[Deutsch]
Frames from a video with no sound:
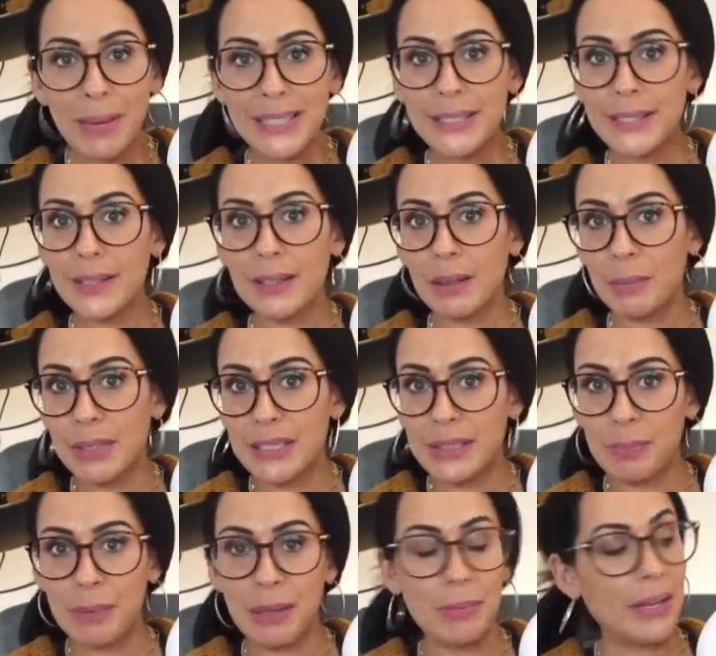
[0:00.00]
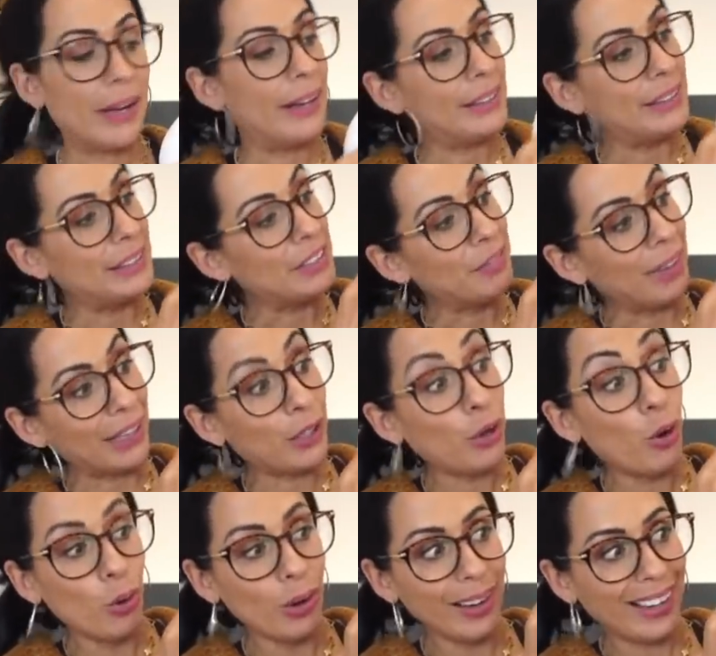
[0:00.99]
Bettchen, damit das Baby halt nicht
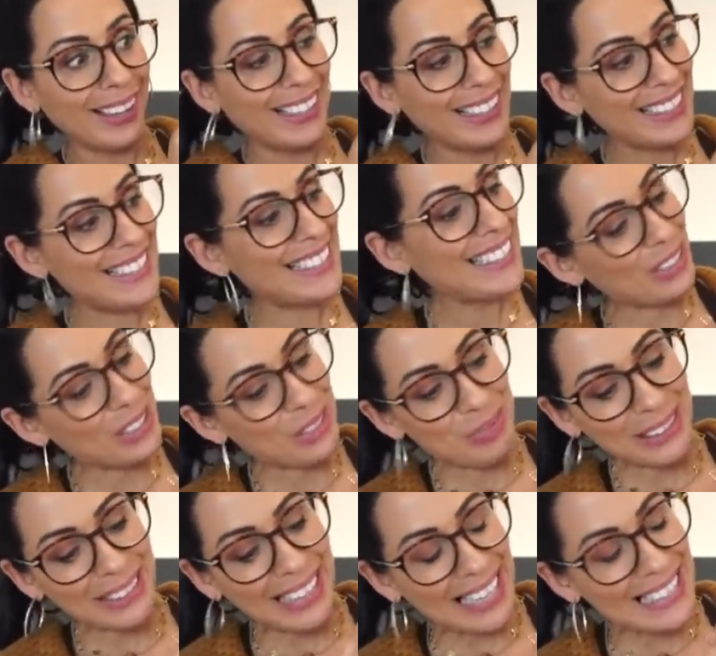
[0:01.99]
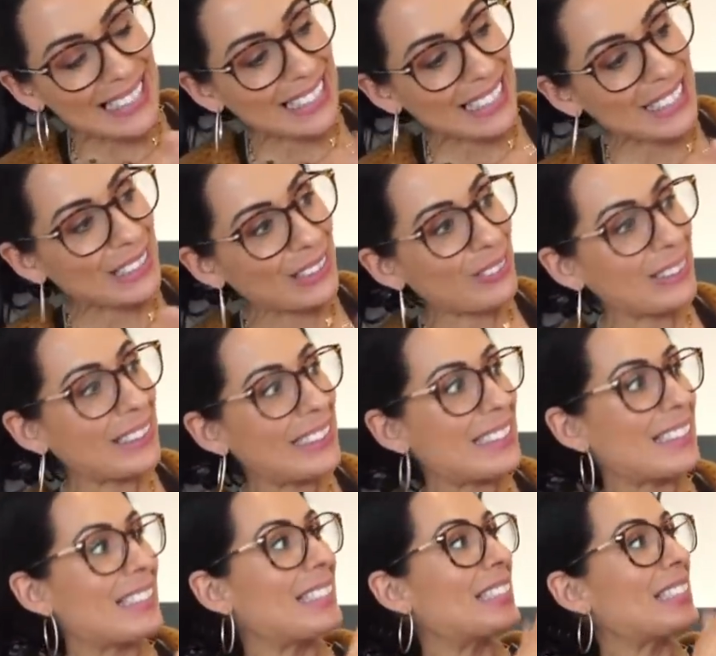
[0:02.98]
wegkullert. Und ich bin ganz, ganz
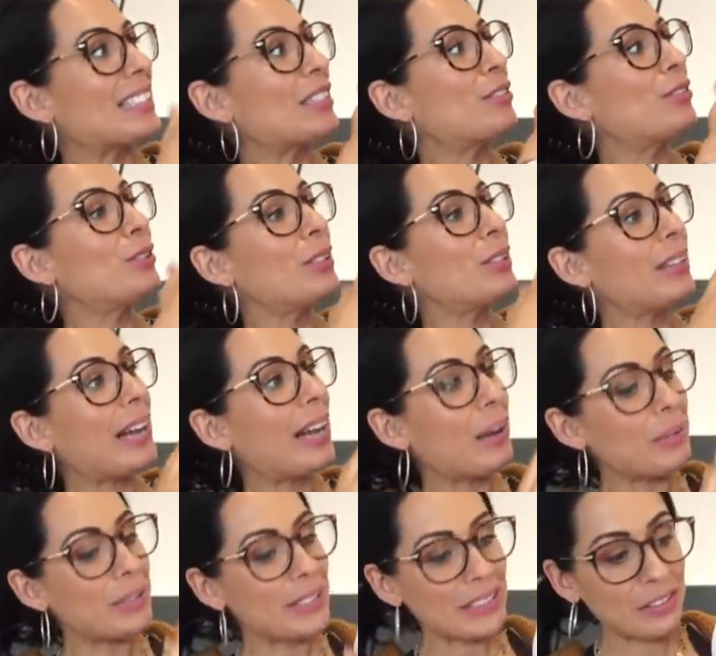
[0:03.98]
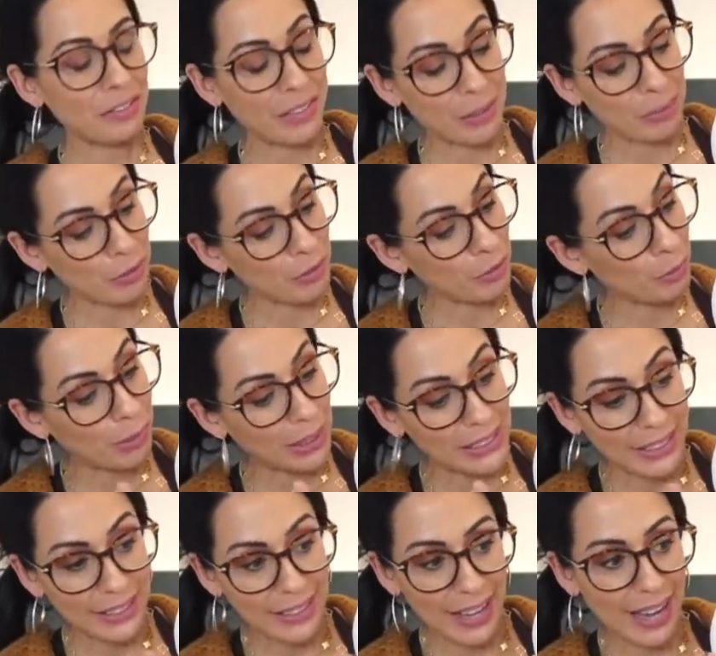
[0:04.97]
glücklich, dass ich das gefunden habe. Das gefällt mir vom
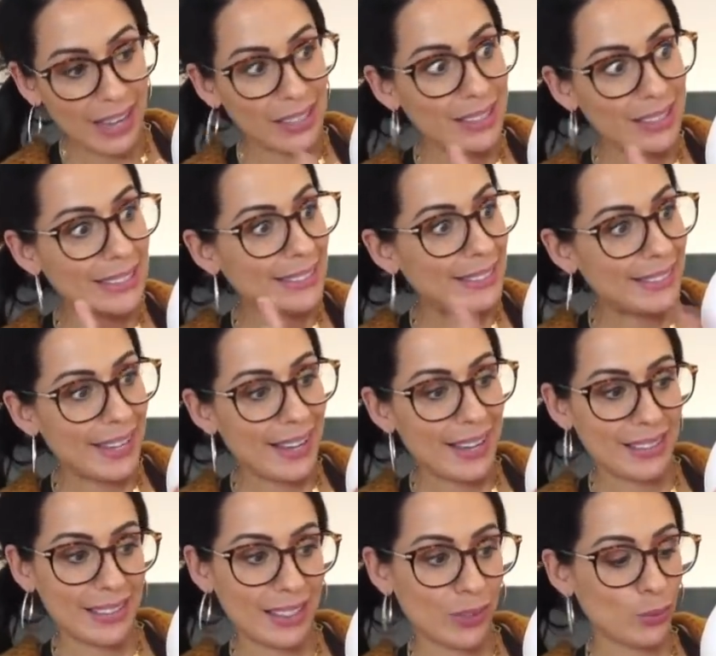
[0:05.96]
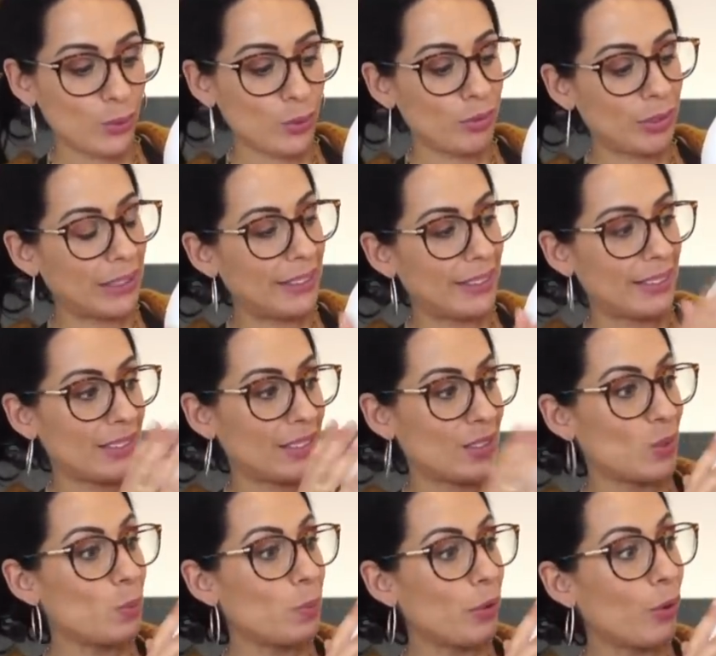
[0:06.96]
Material sehr, sehr gut. Wirklich, es
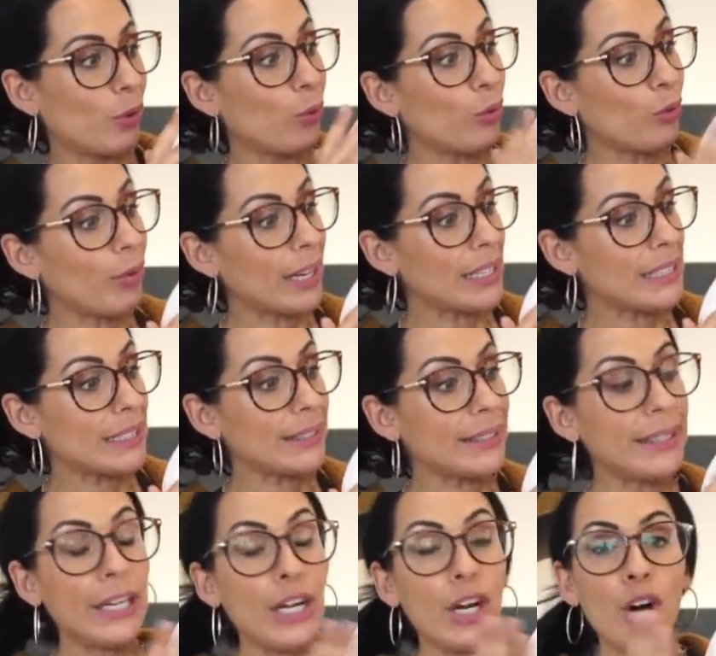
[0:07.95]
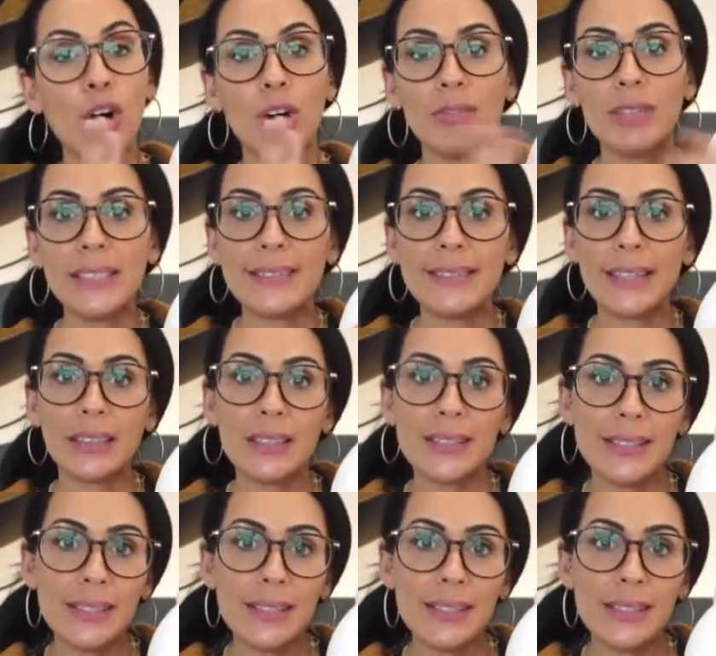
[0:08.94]
ist super hochwertig. Und wie gesagt, es